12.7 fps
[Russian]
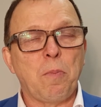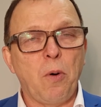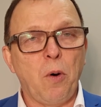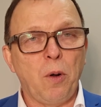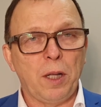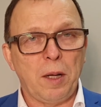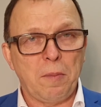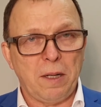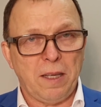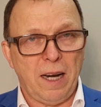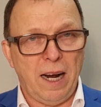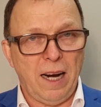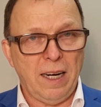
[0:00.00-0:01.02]
полной
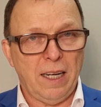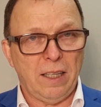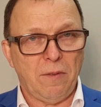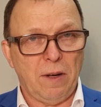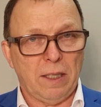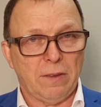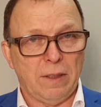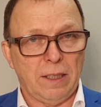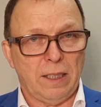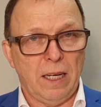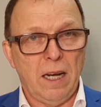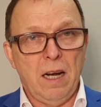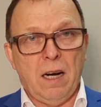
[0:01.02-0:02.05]
материальной
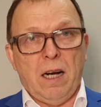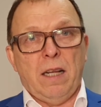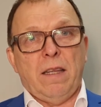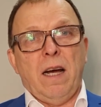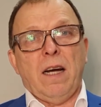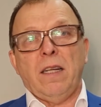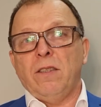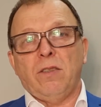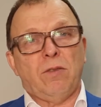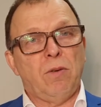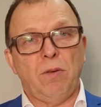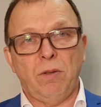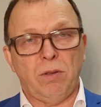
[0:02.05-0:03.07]
ответственности. Хотя
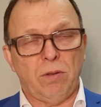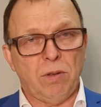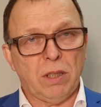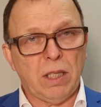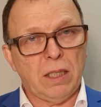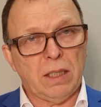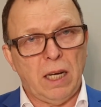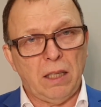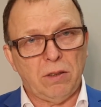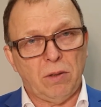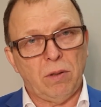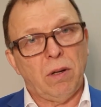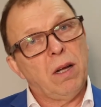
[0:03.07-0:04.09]
Конституционный суд сказал,
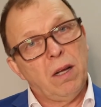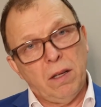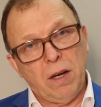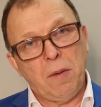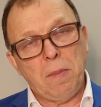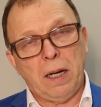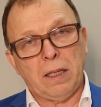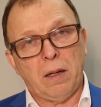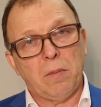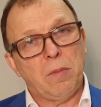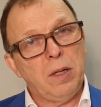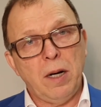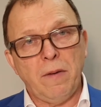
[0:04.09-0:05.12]
что, ребята,
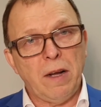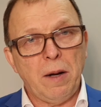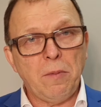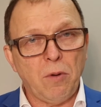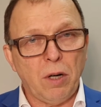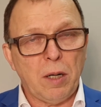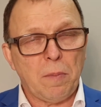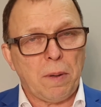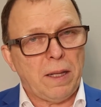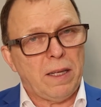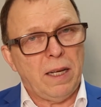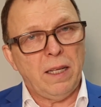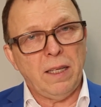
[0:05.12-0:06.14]
мы говорим только про
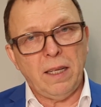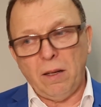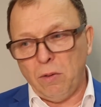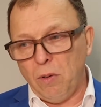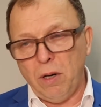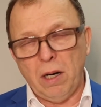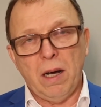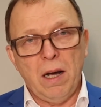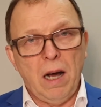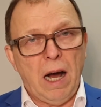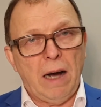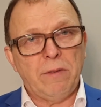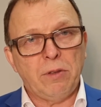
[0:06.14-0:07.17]
тело налога,
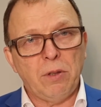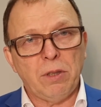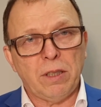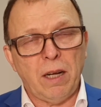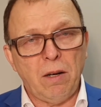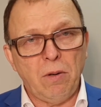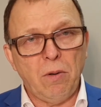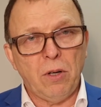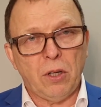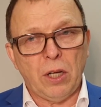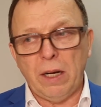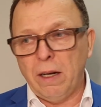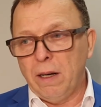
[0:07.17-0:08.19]
а все остальное это,